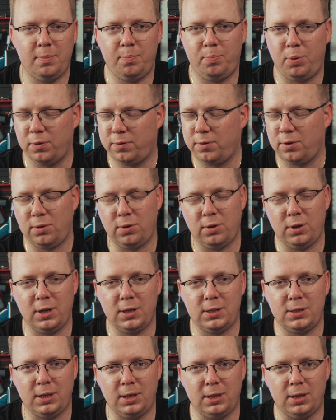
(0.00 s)
po co to
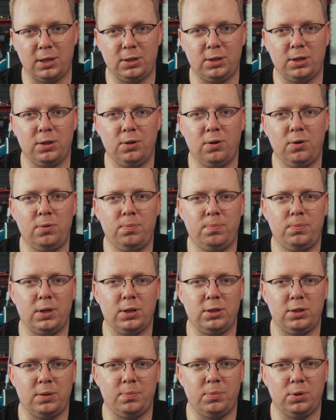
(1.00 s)
jest i dlaczego,
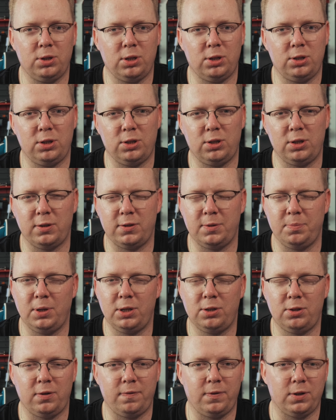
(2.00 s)
także myślę, że się
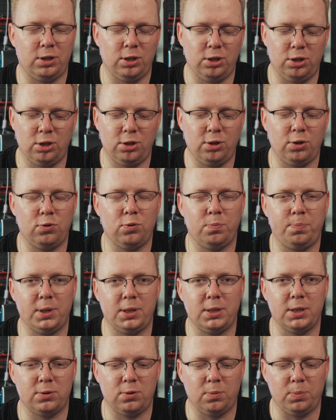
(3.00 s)
zmieszczę w jakichś
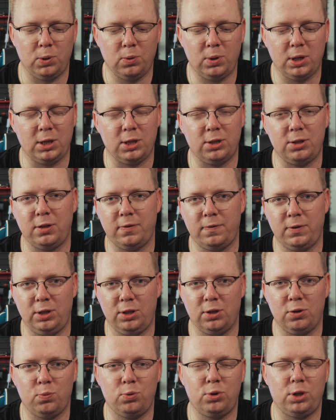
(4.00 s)
10-15 minutach, jeżeli
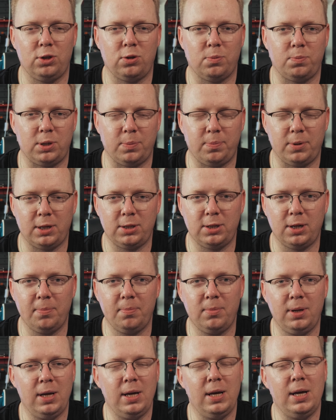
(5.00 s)
wyjdzie dłużej to
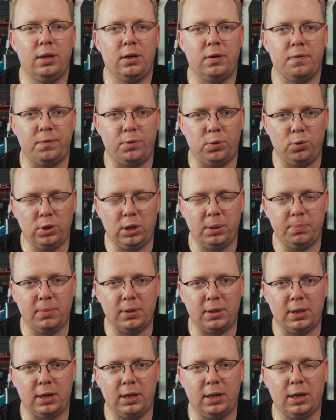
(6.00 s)
przepraszam. W drugim
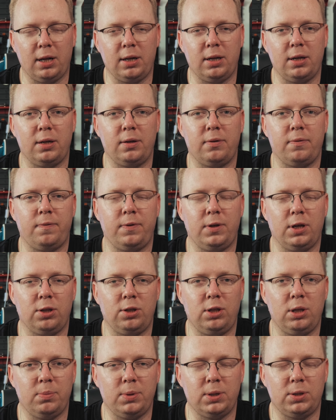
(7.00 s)
materiale
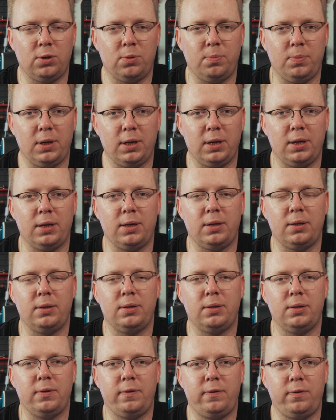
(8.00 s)
wyjaśnimy sobie,
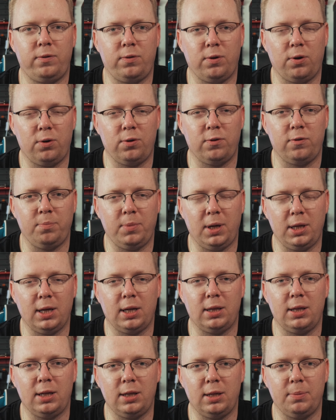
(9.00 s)
co
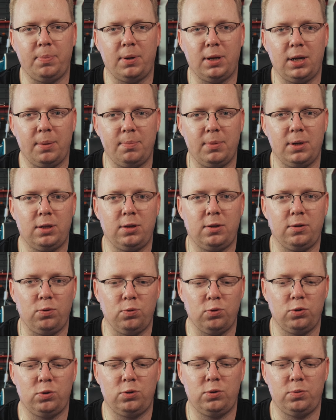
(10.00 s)
zmienia dany parametr
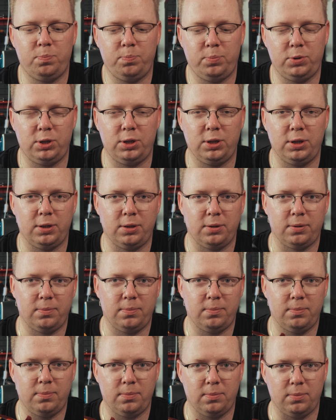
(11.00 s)
już przy
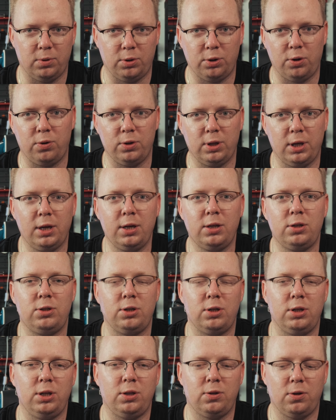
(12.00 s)
dronie,
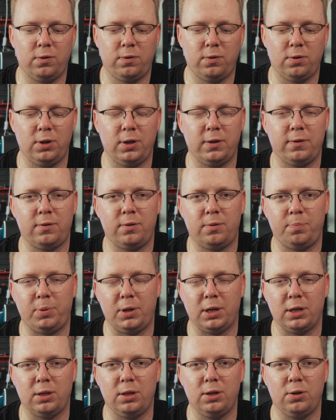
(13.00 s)
czyli to, co jest
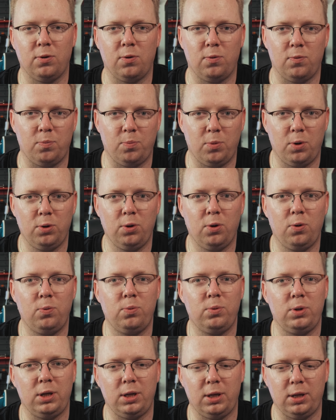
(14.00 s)
praktyką
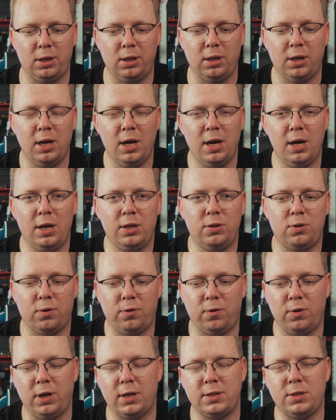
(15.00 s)
moją i to,
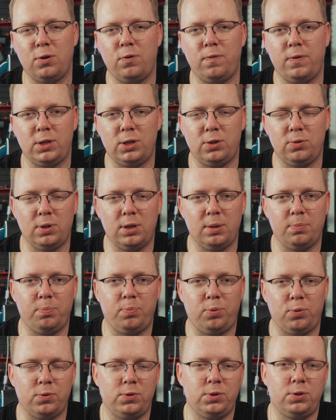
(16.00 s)
co ja zauważyłem,
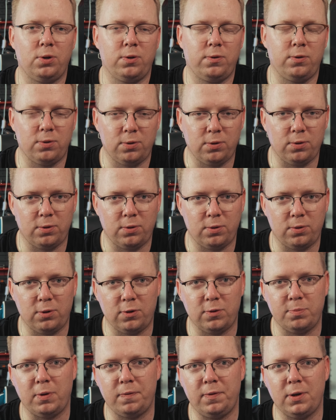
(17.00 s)
plus to, co
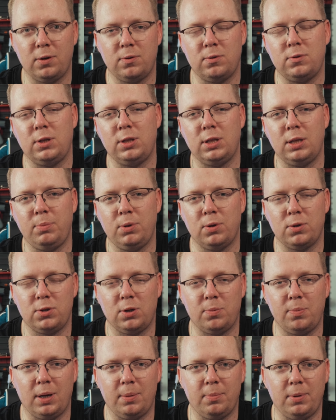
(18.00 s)
rozmawiałem z innymi
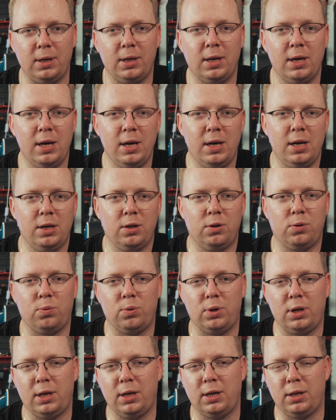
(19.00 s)
osobami,
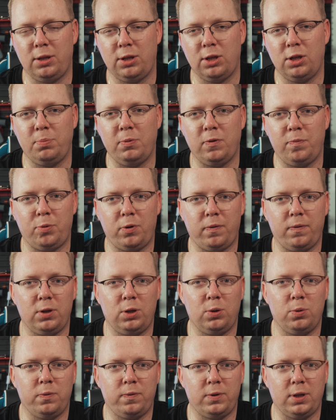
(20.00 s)
które gdzieś mnie
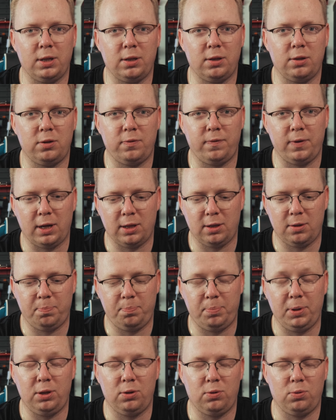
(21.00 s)
wprowadziły w ten świat
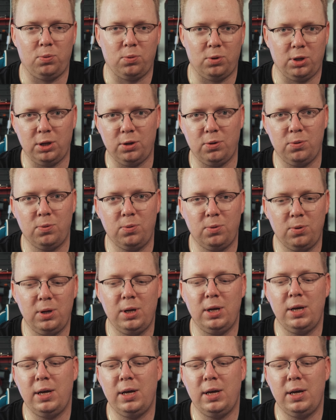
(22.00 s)
pit tuningu,